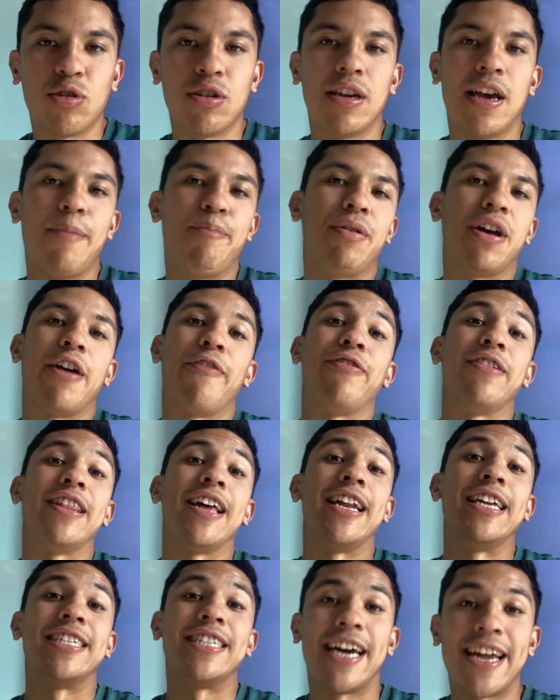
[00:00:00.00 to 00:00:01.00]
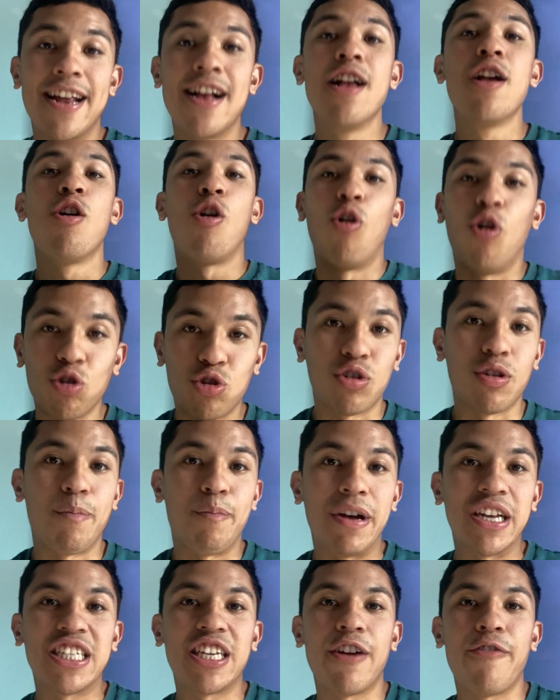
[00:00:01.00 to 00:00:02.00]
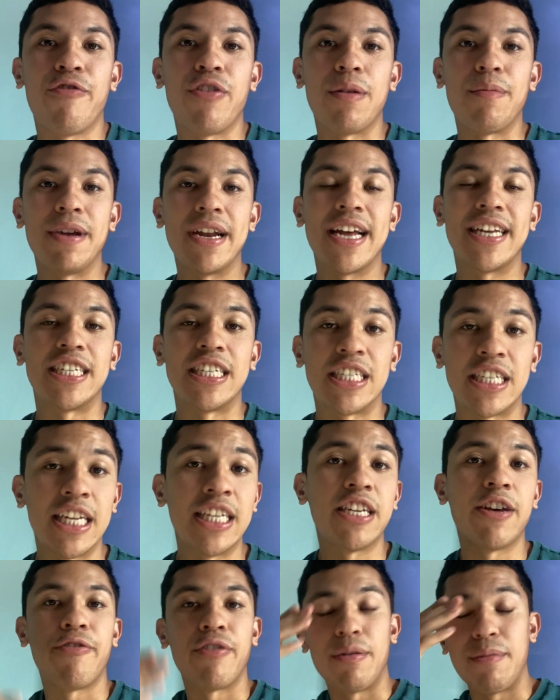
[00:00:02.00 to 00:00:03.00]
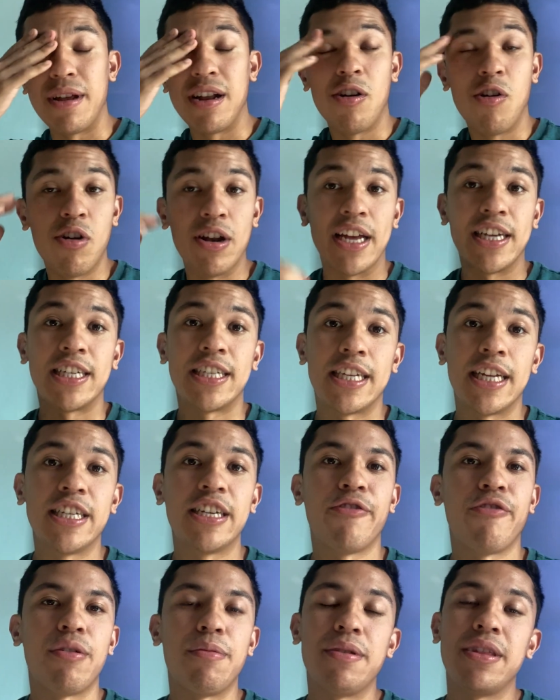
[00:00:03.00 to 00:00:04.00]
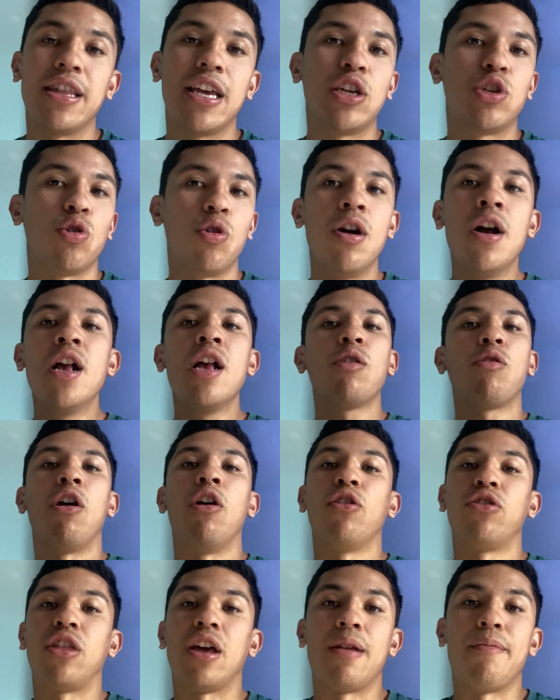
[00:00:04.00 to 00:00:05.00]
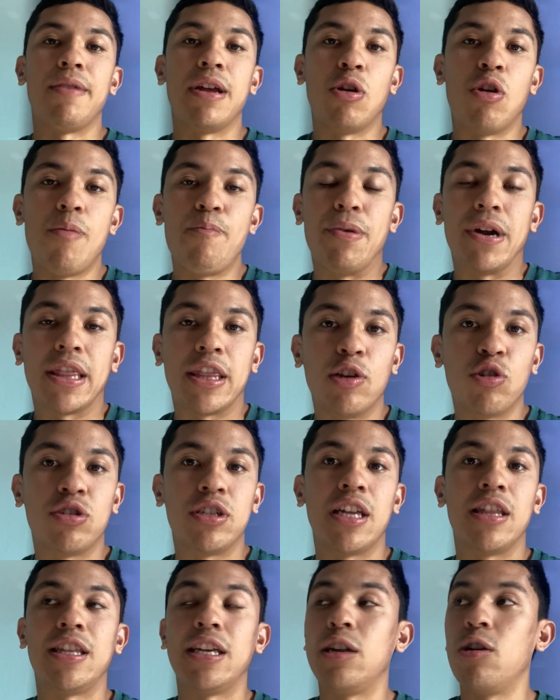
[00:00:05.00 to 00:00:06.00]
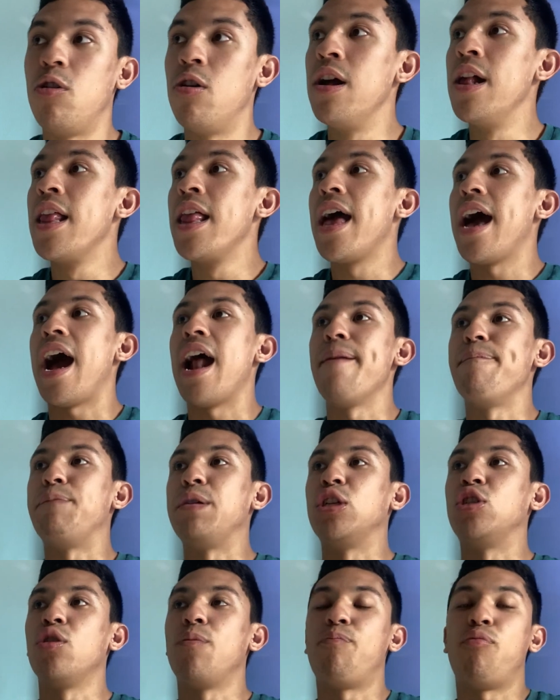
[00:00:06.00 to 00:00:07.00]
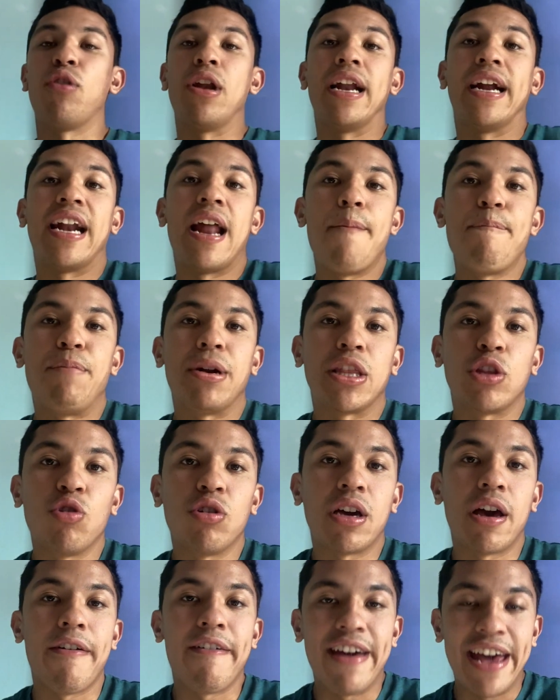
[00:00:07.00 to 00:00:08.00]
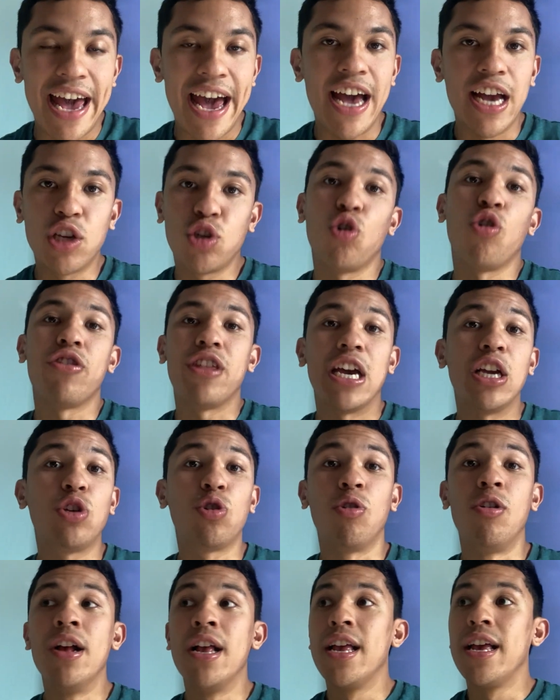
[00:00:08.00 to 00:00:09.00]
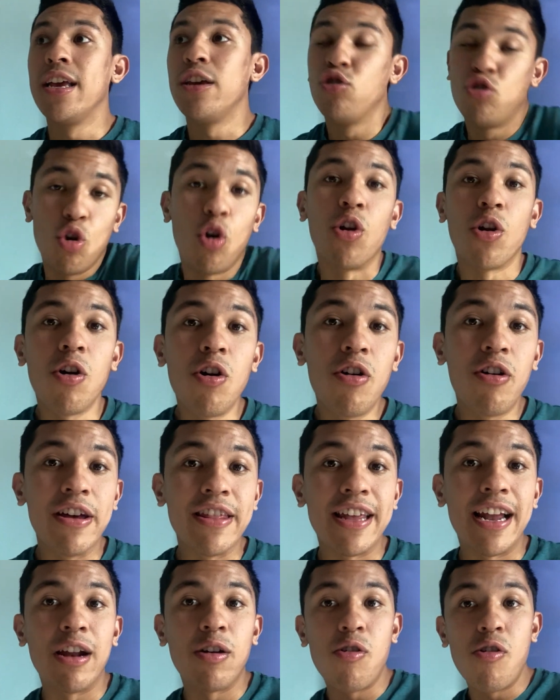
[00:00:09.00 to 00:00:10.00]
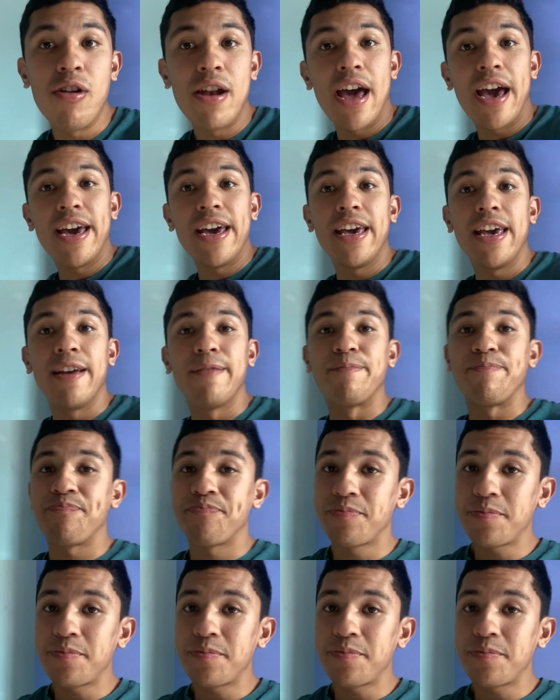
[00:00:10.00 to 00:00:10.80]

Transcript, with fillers: Y ya para finalizar, otro pase de Fermín, asistencia Fermín, gol y asistencia Fermín. De hecho, cuando terminó el partido se tiró al piso por el gran partido que había hecho. De hecho, lloró en el gol ahí.